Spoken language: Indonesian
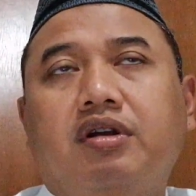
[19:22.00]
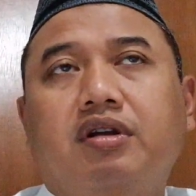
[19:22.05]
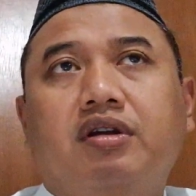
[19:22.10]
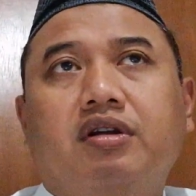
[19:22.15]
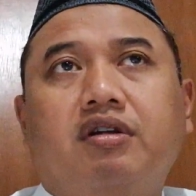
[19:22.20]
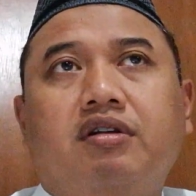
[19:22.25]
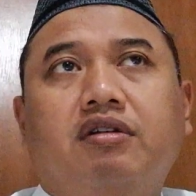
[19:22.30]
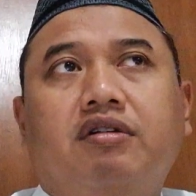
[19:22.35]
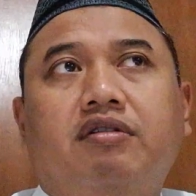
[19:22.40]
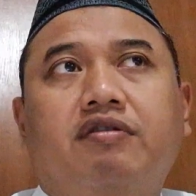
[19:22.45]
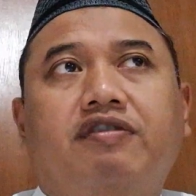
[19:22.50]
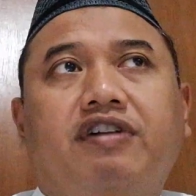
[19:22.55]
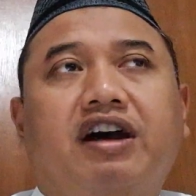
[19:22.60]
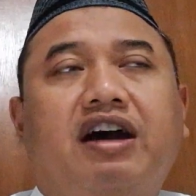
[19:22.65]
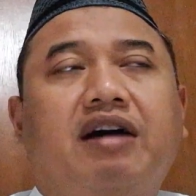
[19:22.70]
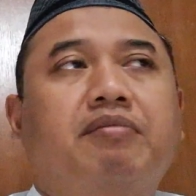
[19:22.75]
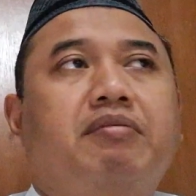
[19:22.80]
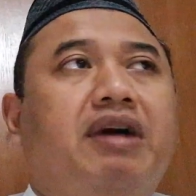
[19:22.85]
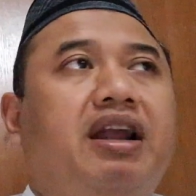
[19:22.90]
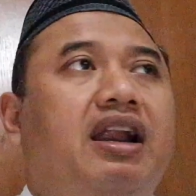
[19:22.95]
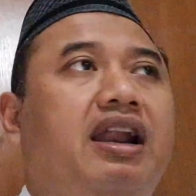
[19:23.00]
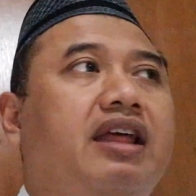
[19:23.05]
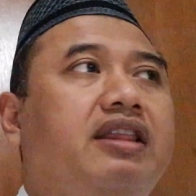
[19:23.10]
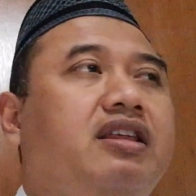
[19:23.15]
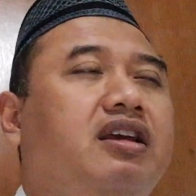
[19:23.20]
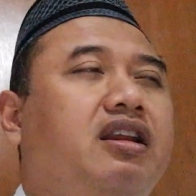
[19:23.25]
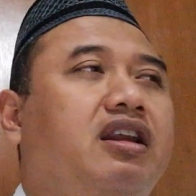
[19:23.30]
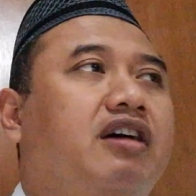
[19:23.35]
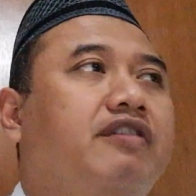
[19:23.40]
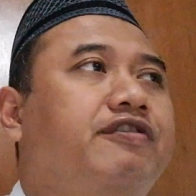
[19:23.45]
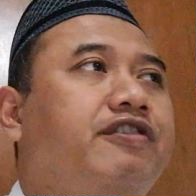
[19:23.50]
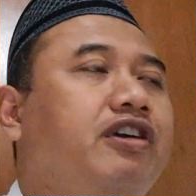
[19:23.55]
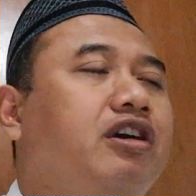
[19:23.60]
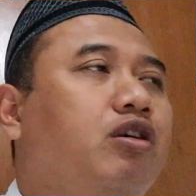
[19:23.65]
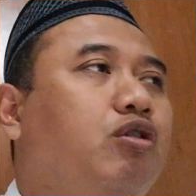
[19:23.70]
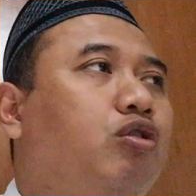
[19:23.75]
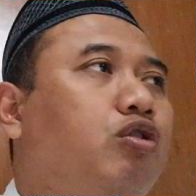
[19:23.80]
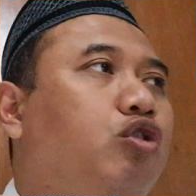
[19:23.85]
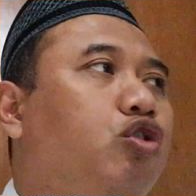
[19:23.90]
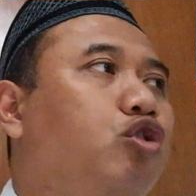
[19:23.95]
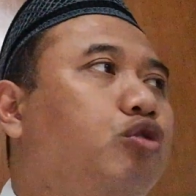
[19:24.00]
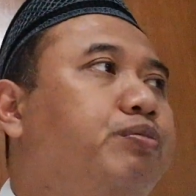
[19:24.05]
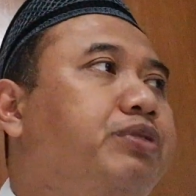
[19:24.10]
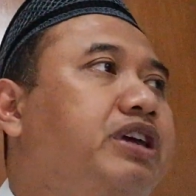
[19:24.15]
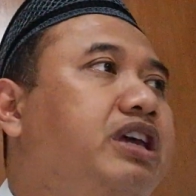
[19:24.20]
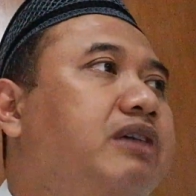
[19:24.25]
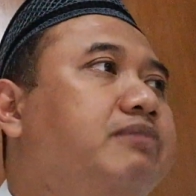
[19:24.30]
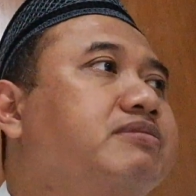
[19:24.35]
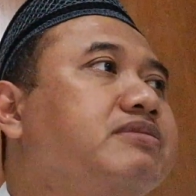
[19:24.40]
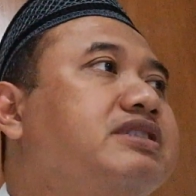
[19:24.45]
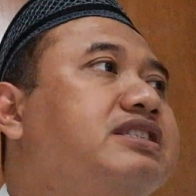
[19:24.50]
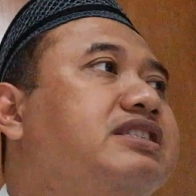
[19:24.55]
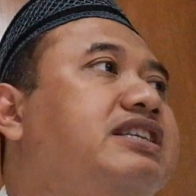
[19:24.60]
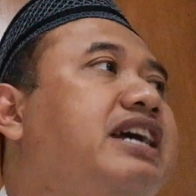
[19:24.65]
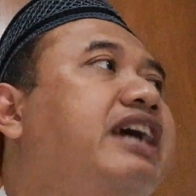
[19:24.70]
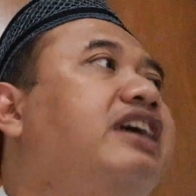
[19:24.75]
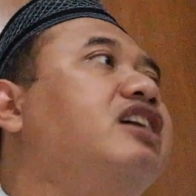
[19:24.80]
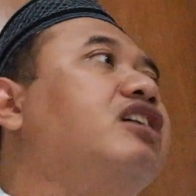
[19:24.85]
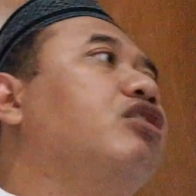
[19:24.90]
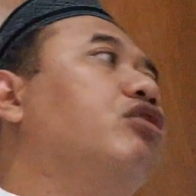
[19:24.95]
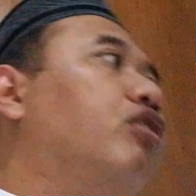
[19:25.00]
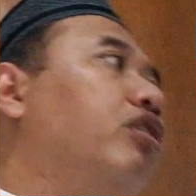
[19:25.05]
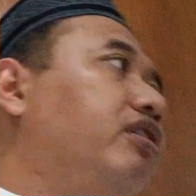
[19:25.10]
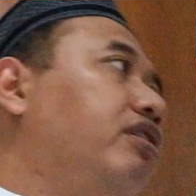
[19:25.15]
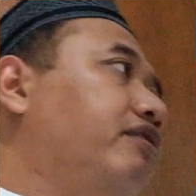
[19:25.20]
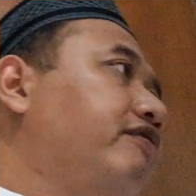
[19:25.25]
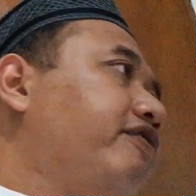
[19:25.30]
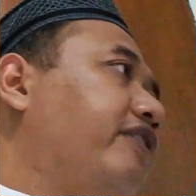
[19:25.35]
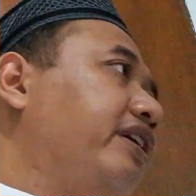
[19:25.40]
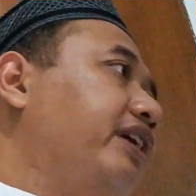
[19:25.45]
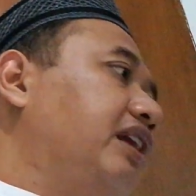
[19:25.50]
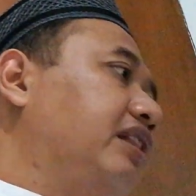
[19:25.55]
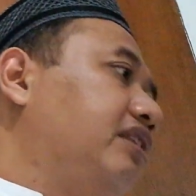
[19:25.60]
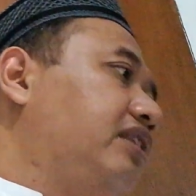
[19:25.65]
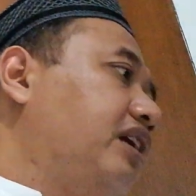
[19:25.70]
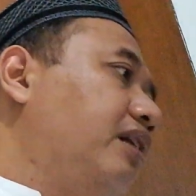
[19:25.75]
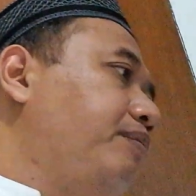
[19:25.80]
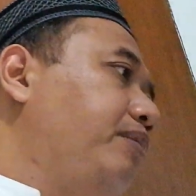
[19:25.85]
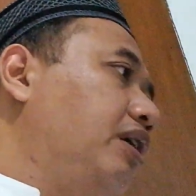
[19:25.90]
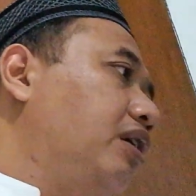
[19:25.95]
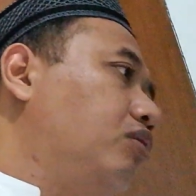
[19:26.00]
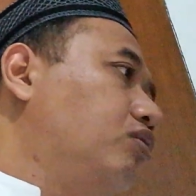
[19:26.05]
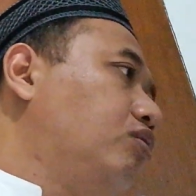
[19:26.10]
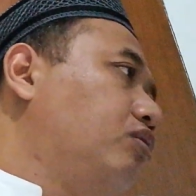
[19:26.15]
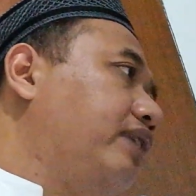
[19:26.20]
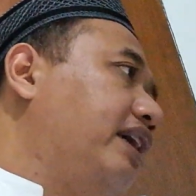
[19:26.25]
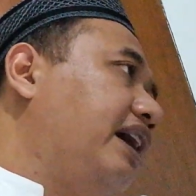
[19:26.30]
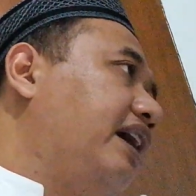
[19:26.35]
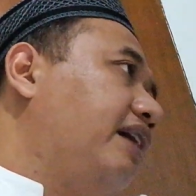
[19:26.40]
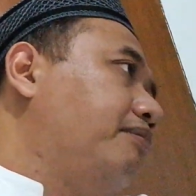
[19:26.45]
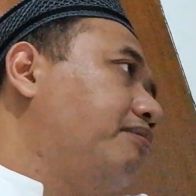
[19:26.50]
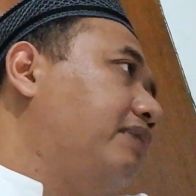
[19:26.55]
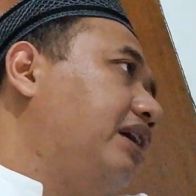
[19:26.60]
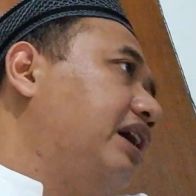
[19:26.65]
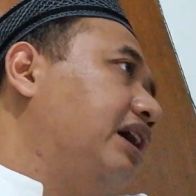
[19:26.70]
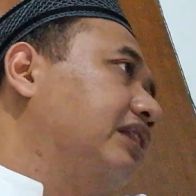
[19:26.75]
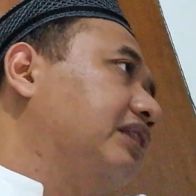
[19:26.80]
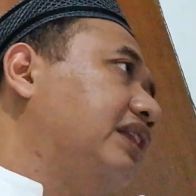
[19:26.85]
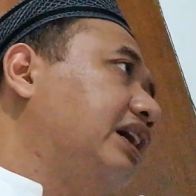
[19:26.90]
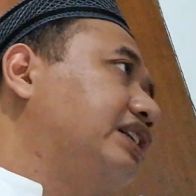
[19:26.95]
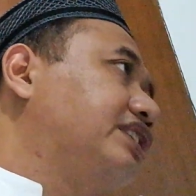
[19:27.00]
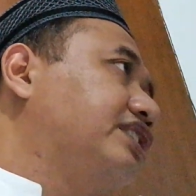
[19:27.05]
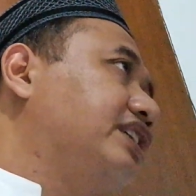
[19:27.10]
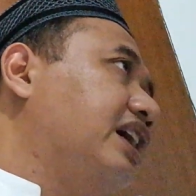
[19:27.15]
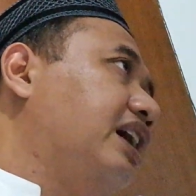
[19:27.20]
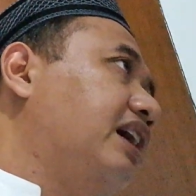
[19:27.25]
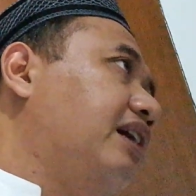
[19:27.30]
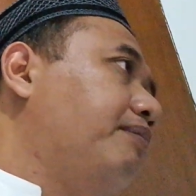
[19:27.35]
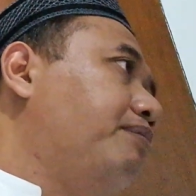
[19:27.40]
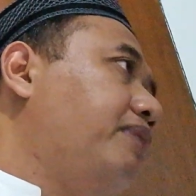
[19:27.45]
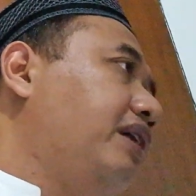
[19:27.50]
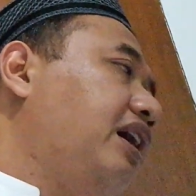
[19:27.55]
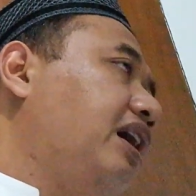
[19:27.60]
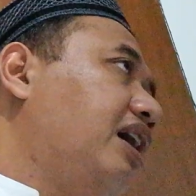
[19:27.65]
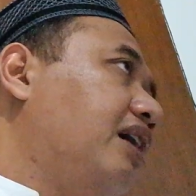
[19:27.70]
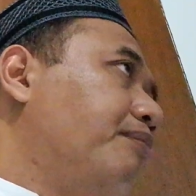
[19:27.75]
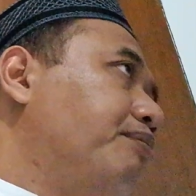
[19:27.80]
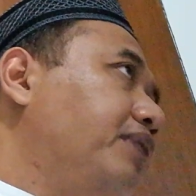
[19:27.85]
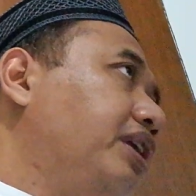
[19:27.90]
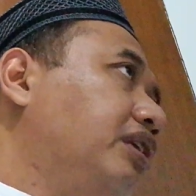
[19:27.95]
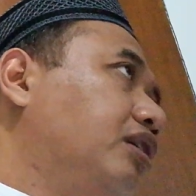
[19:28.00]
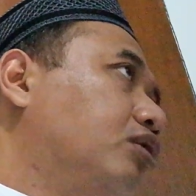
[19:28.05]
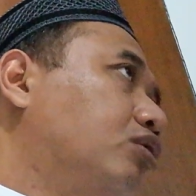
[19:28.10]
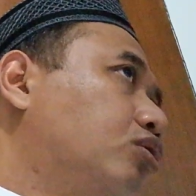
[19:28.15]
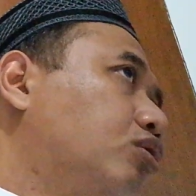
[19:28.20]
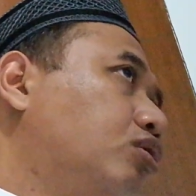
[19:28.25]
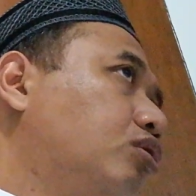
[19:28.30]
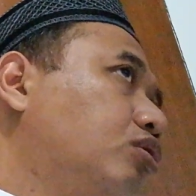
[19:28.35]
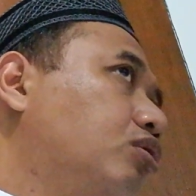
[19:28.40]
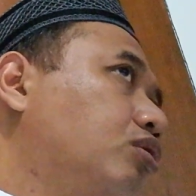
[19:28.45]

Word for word: Fa'ammal ladzina fi qulubihim zaighun fayattabi'una ma tashabaha minhu.